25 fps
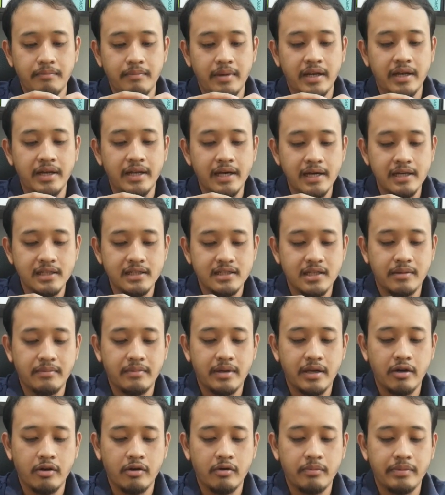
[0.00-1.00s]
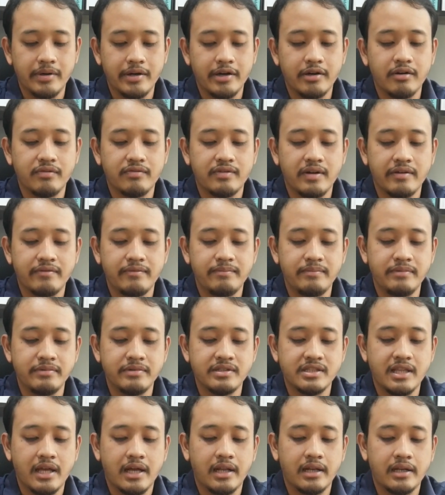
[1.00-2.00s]
beda sama yang Oppo Reno
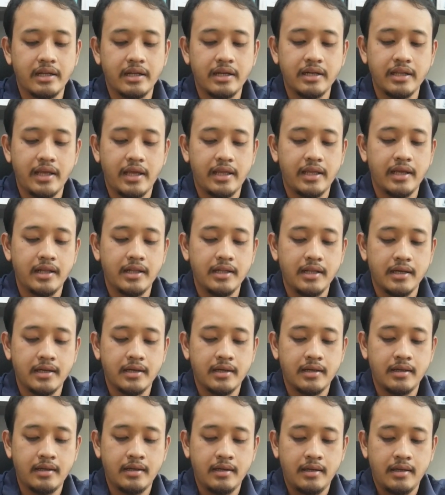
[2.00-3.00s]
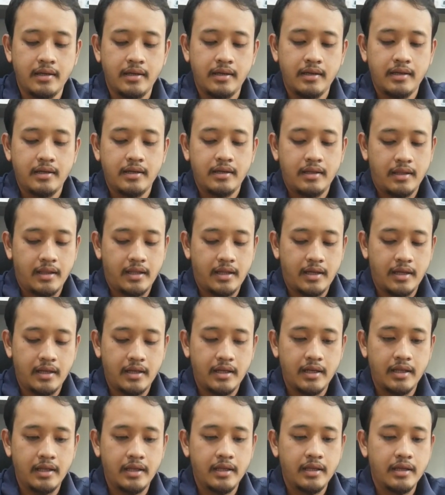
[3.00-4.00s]
5 standar ya iyalah nah
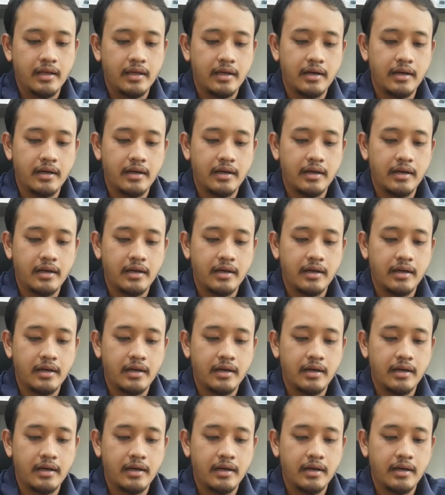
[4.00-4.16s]
ini